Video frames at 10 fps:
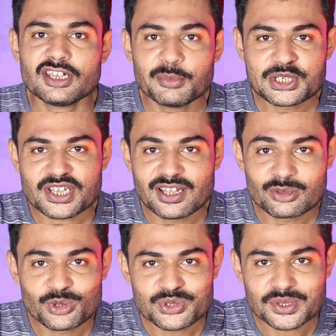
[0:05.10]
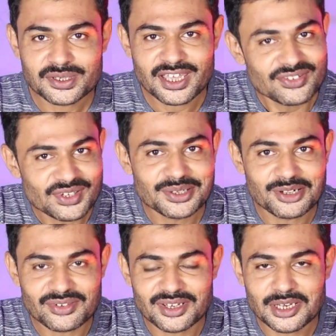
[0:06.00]
नमस्कार दोस्तों ज्ञान
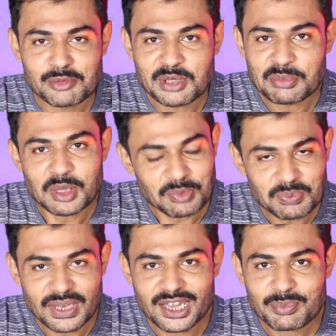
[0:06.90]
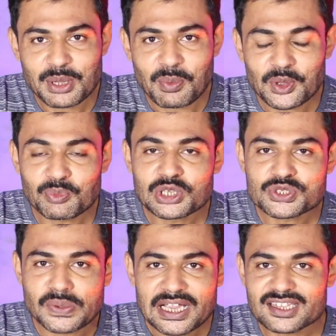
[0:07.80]
सेंटर चैनल में मैं विपिन आपका बहुत
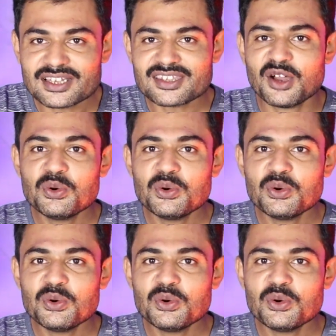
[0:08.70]
बहुत स्वागत करता